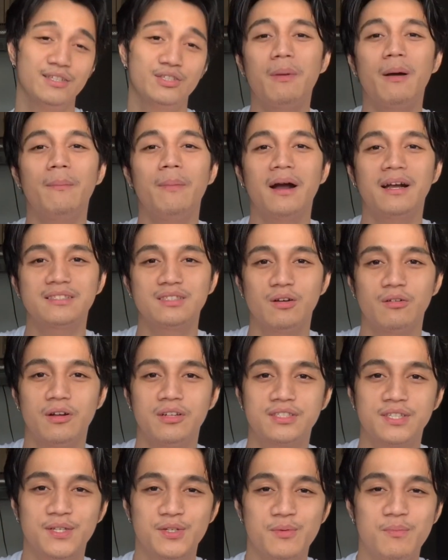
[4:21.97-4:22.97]
So, papakita ko
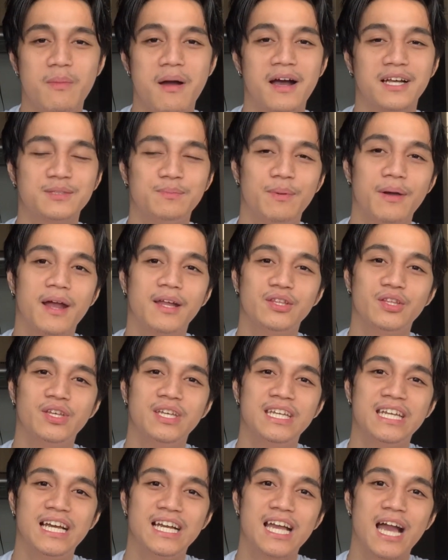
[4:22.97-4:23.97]
na sa inyo mga spaghetti
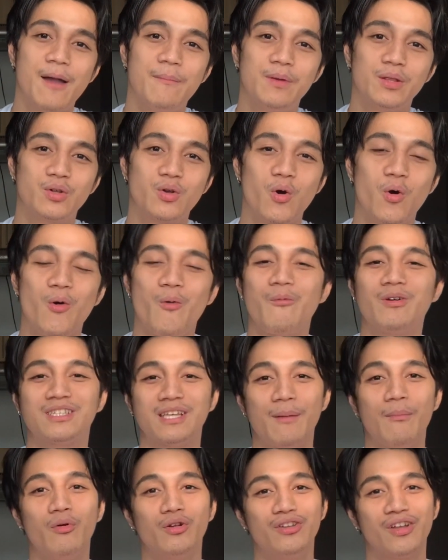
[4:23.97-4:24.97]
yung ginagamit kong
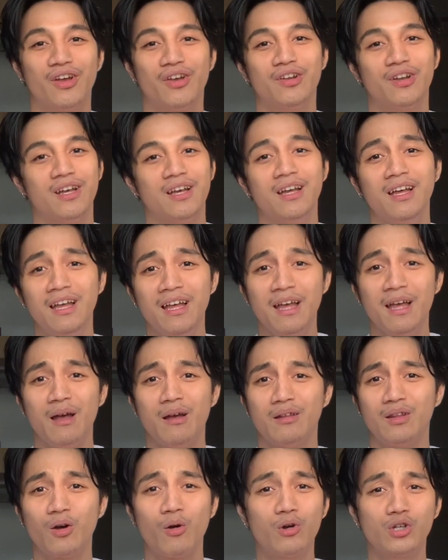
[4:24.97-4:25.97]
sabon ngayon na
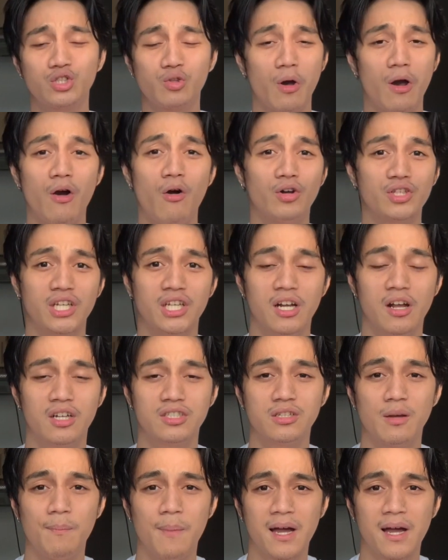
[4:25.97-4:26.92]
nagustuhan ko talaga siya.